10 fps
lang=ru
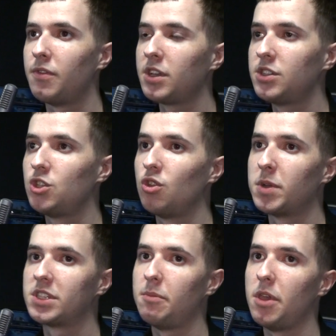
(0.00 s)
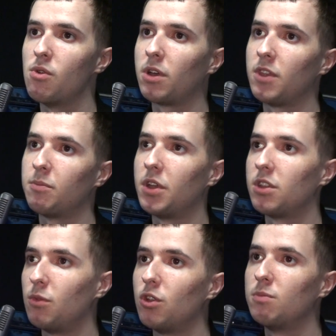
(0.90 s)
Верди чуть послабее уровнем,
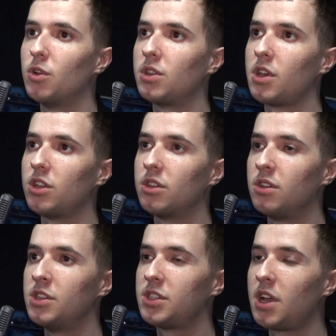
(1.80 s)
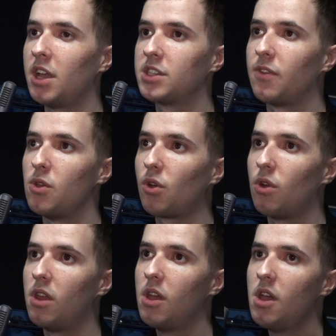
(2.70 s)
поэтому я думаю, это и сыграет свою роль.